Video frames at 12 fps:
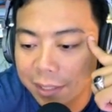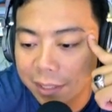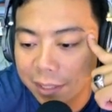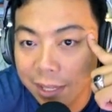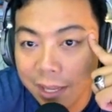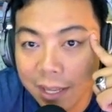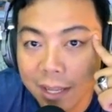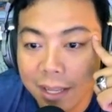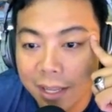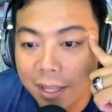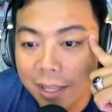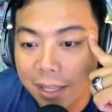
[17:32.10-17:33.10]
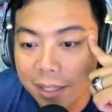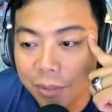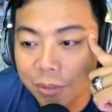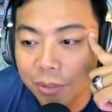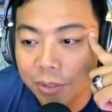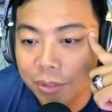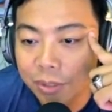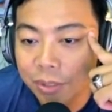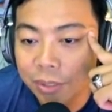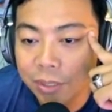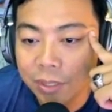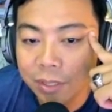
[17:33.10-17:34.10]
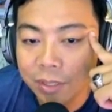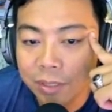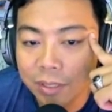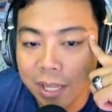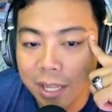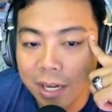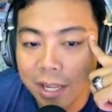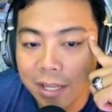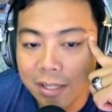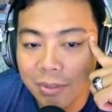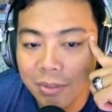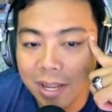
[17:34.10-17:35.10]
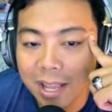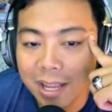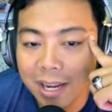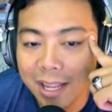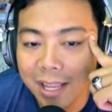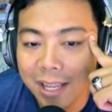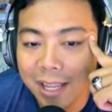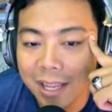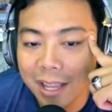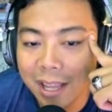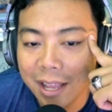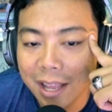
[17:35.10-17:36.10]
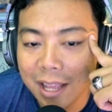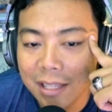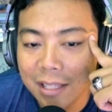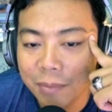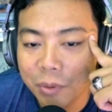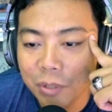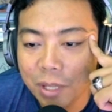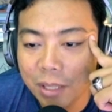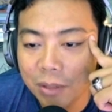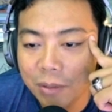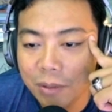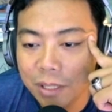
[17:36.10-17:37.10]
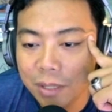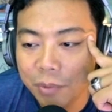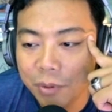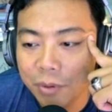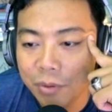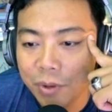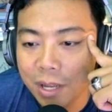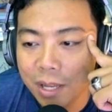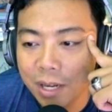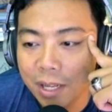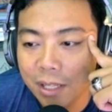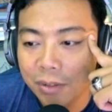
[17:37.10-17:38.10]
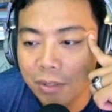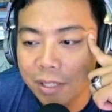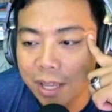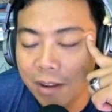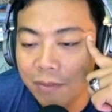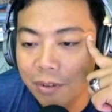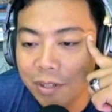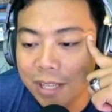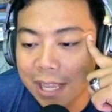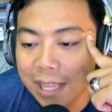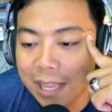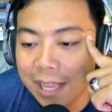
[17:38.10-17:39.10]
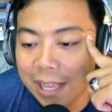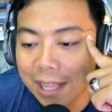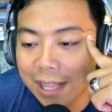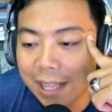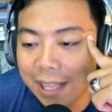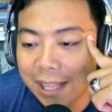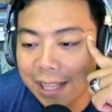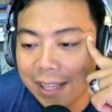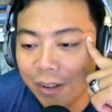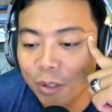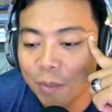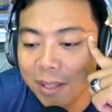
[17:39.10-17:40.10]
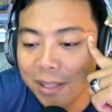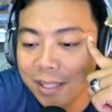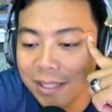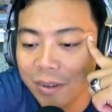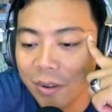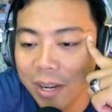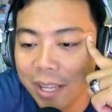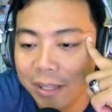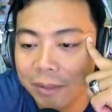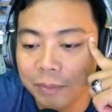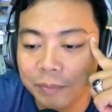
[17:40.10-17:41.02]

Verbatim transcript: Dia tuh sekarang sudah ngeling ya. AC Pro 1, AC Pro 2 ngelink terus ke handphone saya. Otomatis connect.